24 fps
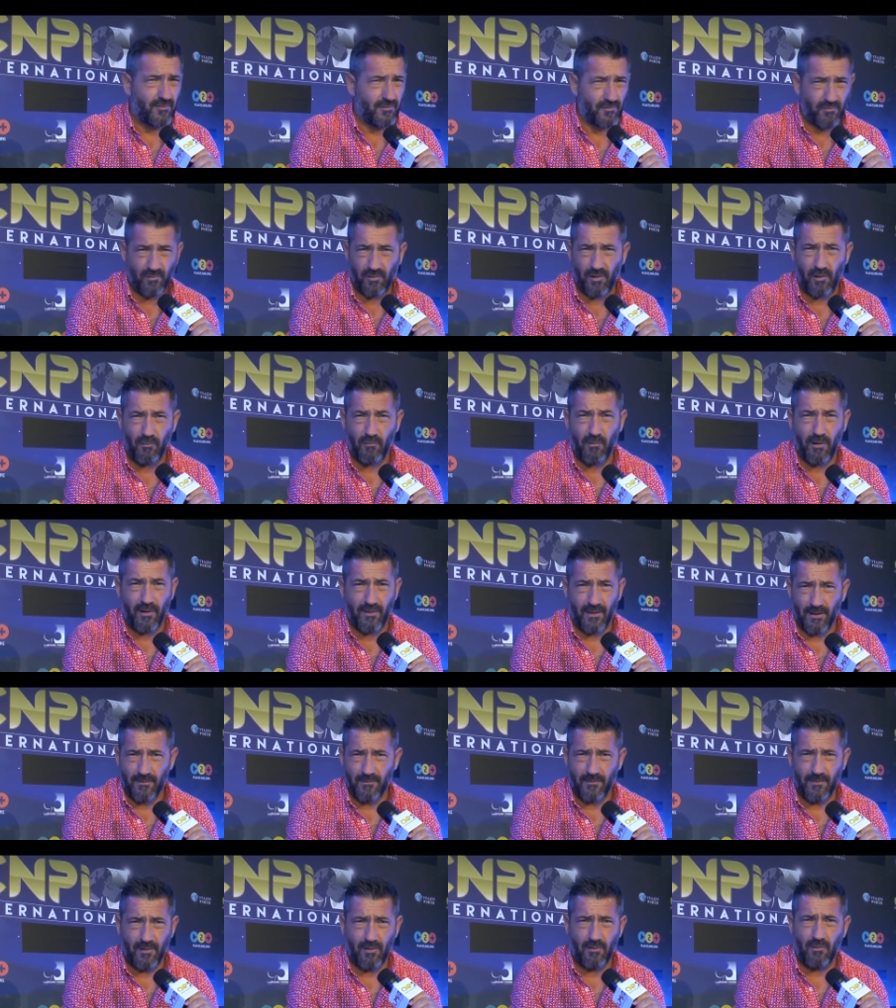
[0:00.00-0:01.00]
Tú recuerda,
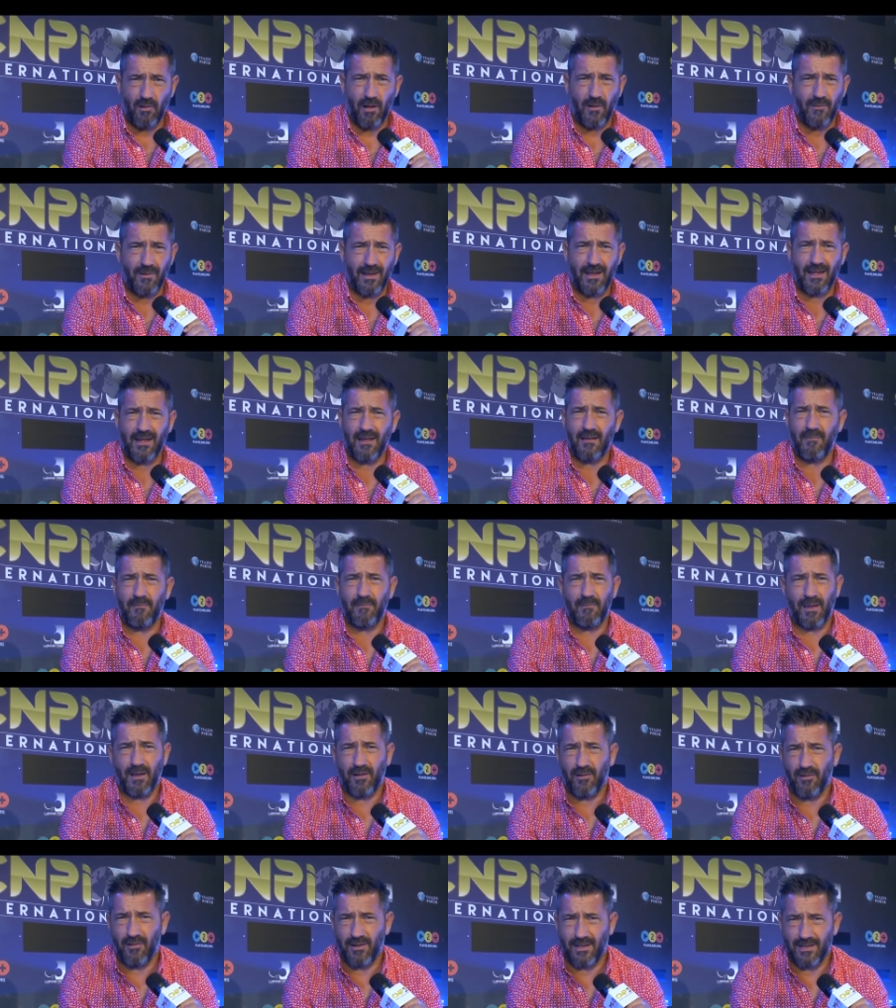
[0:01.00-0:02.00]
los habrá
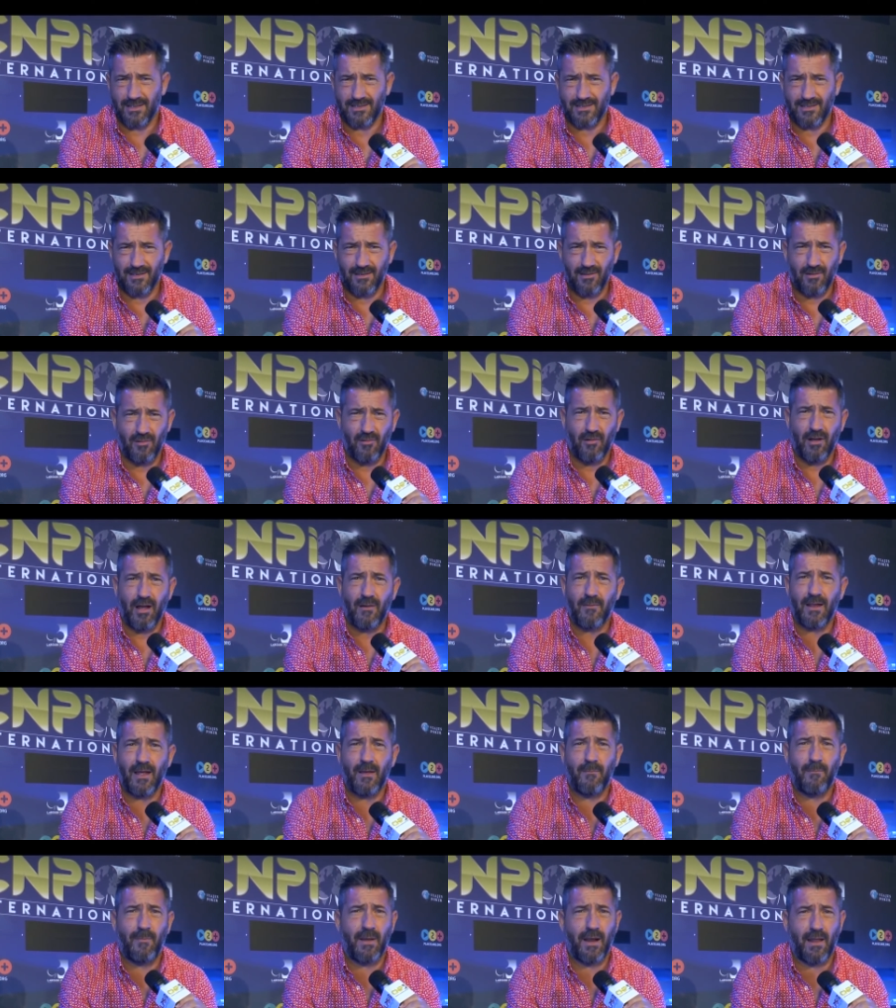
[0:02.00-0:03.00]
mejores, los
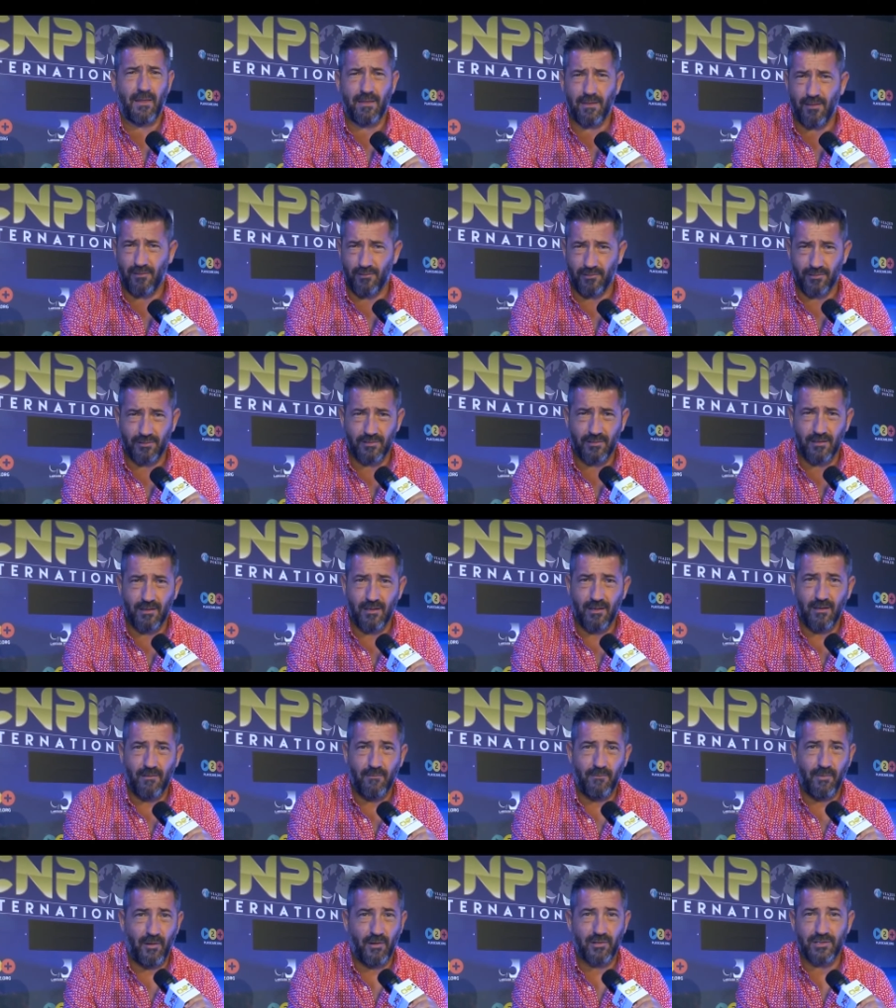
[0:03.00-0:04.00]
habrá parecidos,
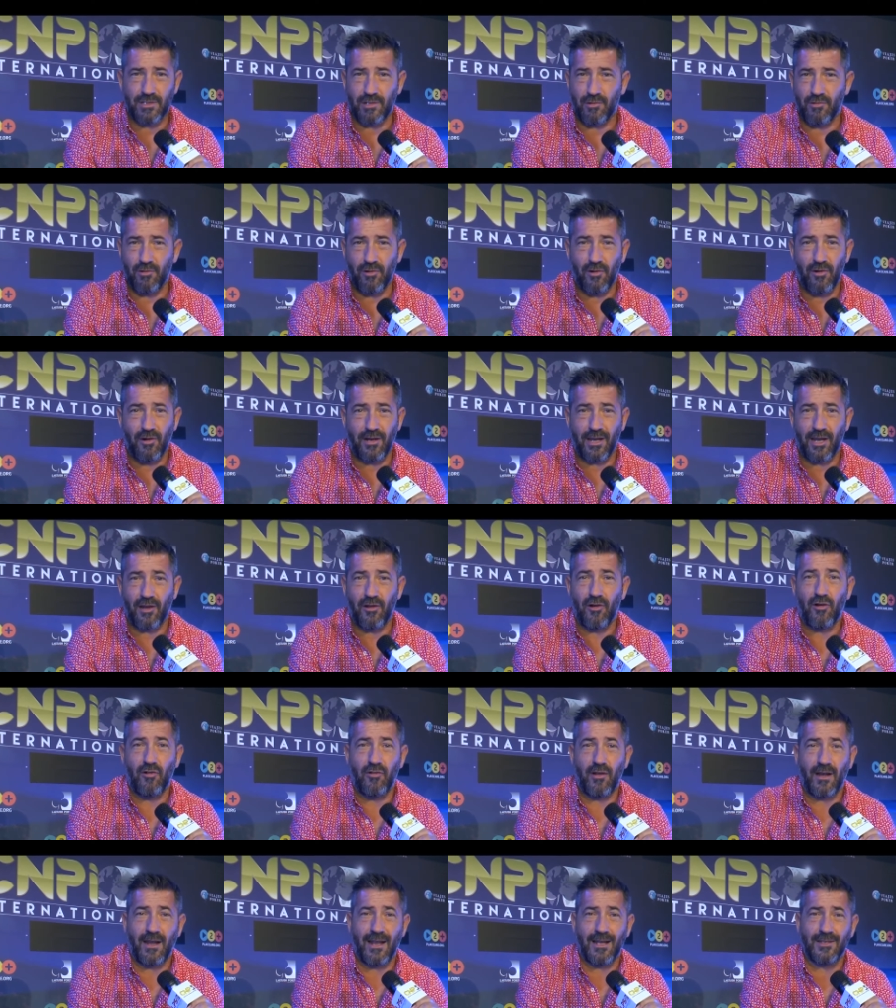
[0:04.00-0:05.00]
pero seguro que no
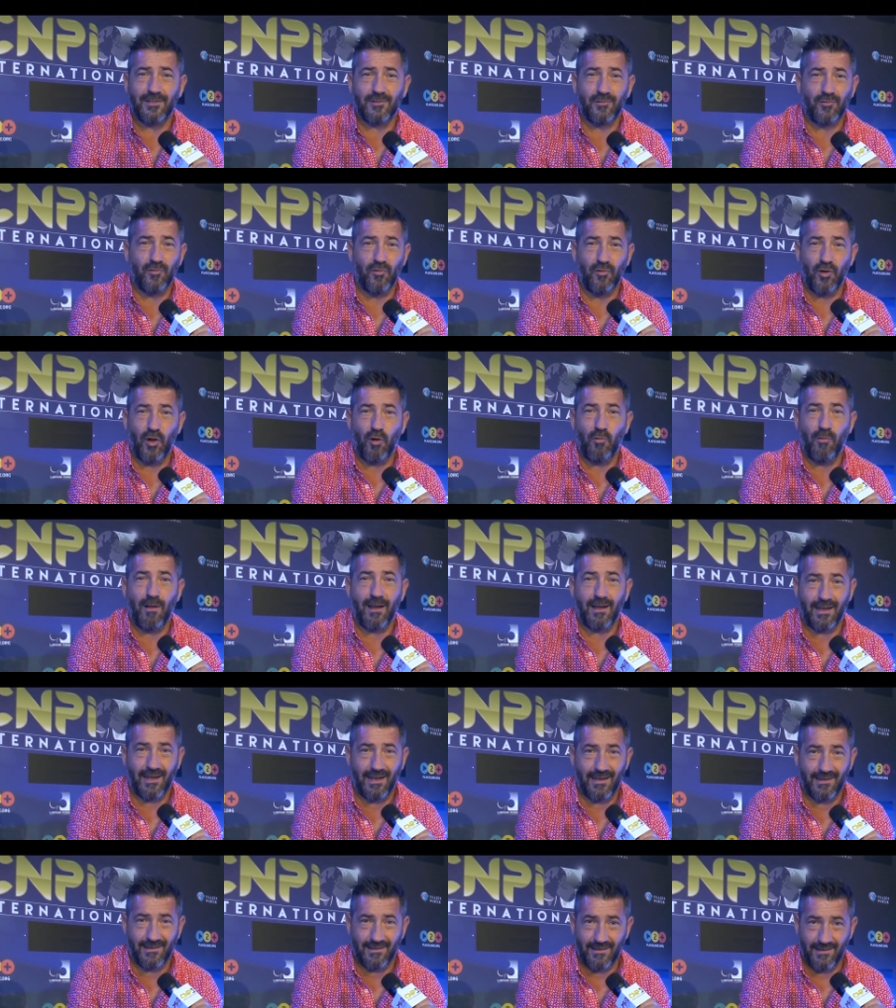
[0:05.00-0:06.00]
encontrarás uno igual
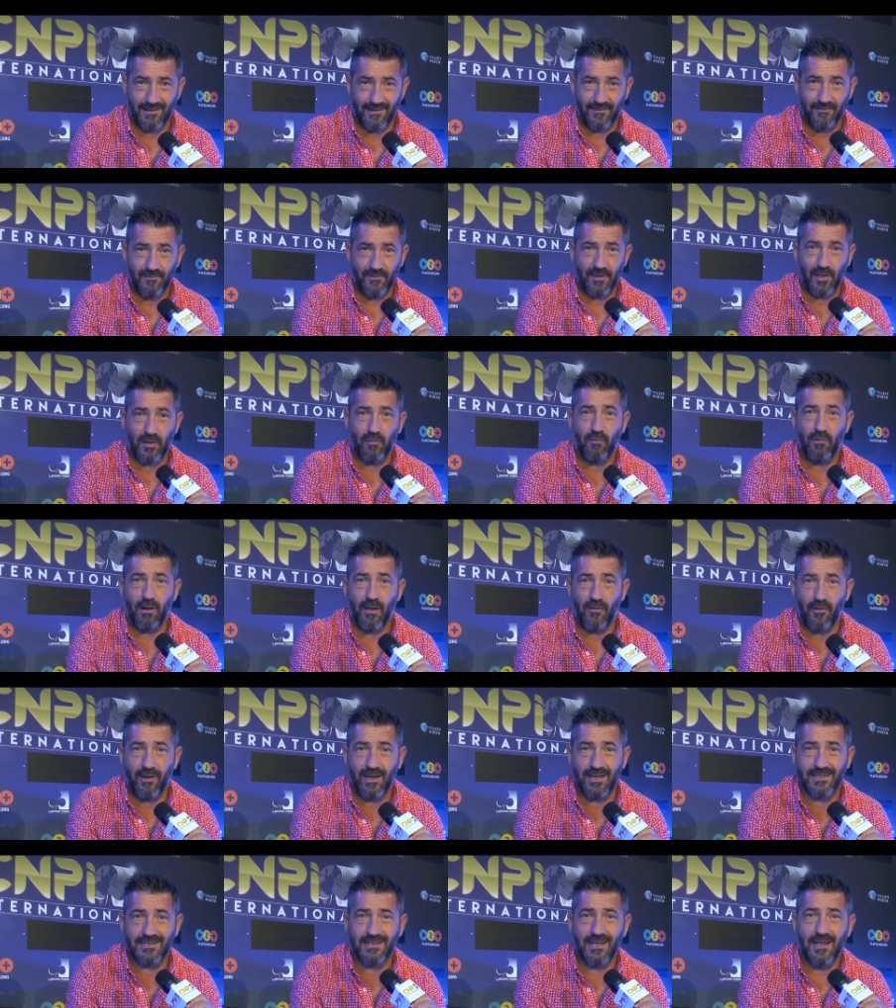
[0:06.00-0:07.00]
que este, de
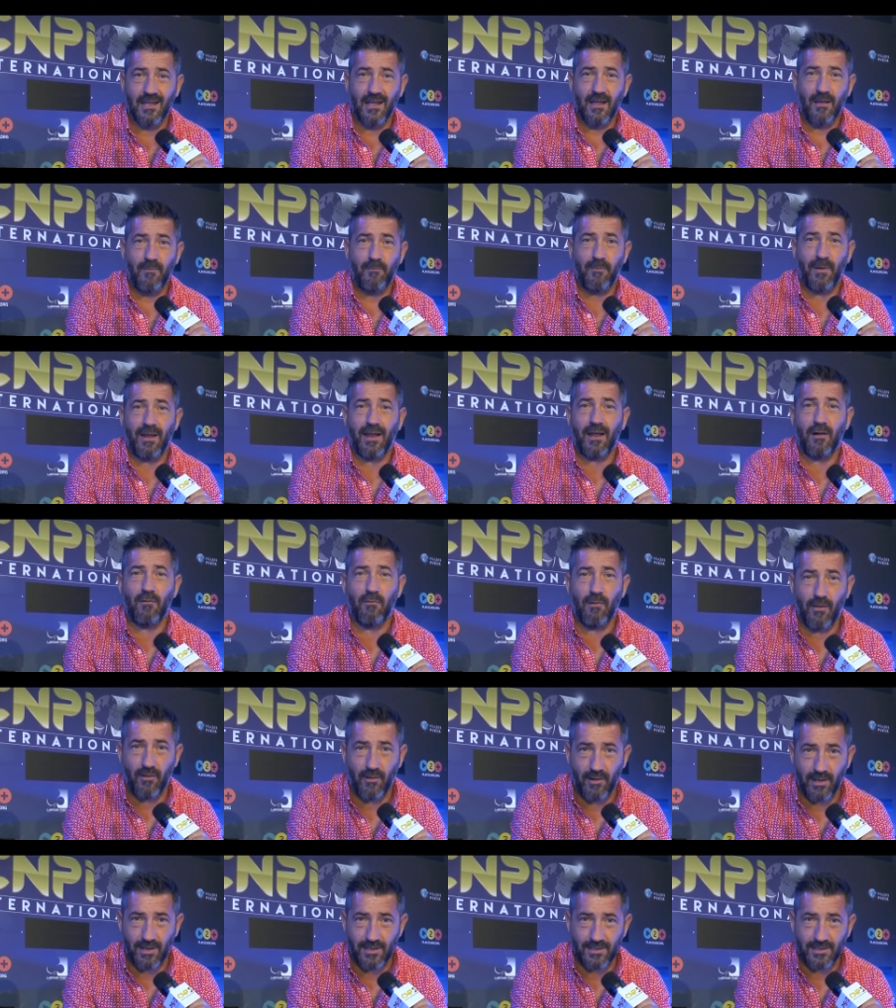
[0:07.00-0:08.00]
jugadores para
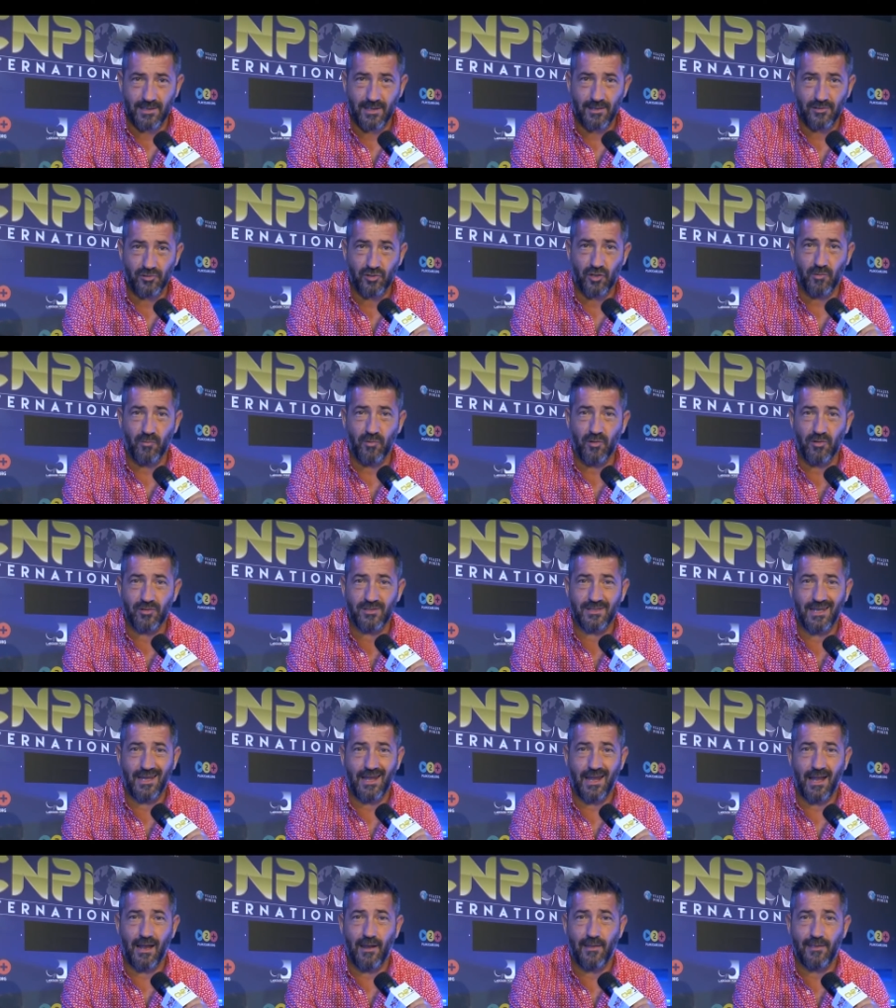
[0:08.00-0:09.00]
jugadores. Somos
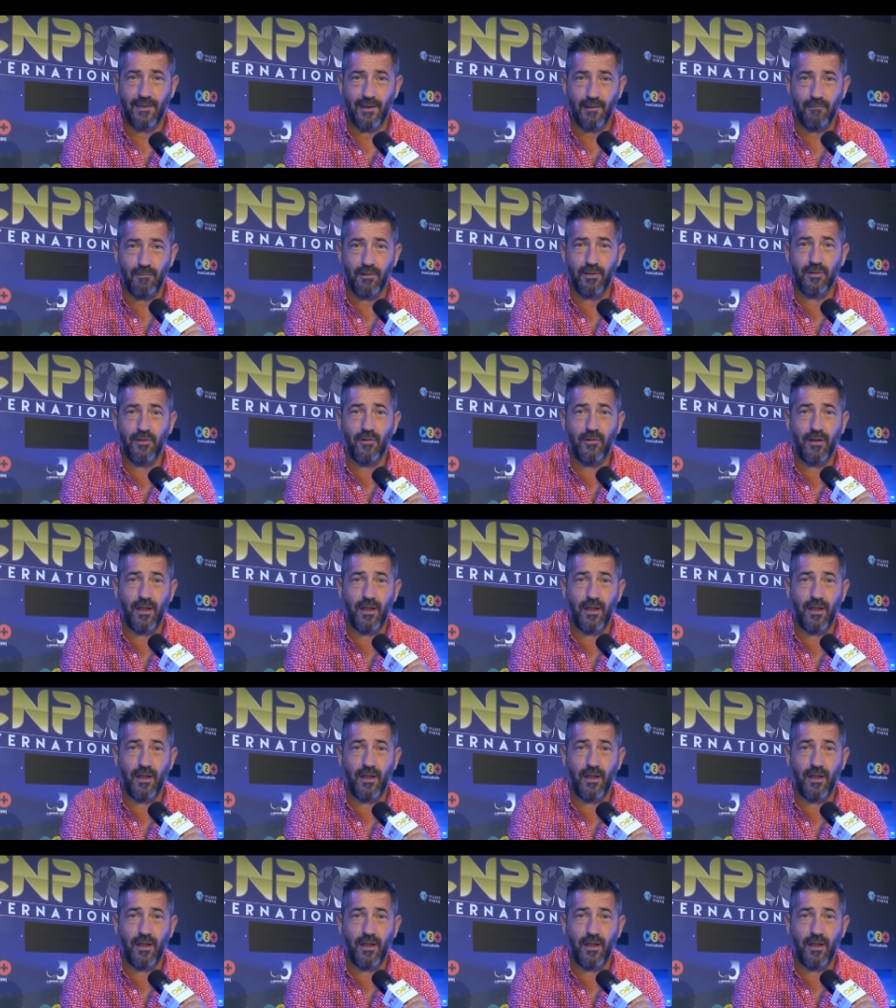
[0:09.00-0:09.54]
el Circuito